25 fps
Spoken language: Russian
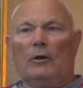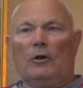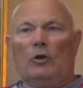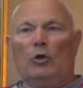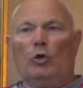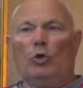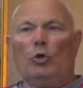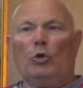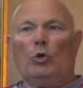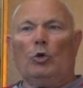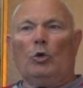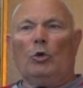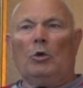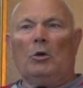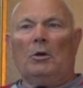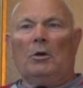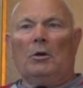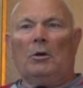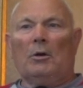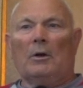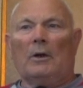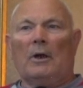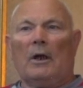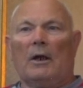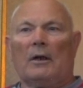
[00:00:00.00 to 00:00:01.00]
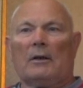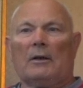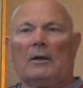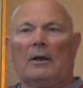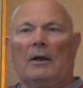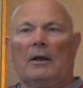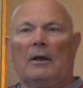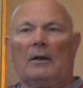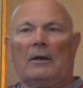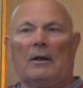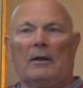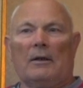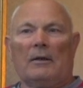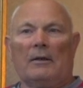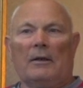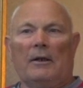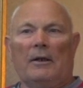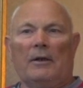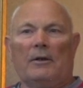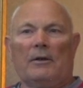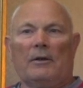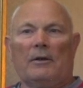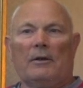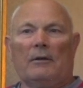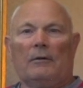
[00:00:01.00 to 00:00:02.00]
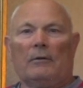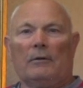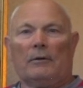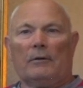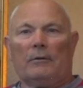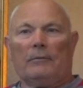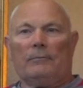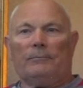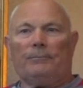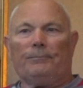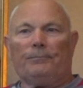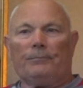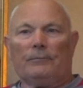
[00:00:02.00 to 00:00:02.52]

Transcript: но как-то это, знаете, вот,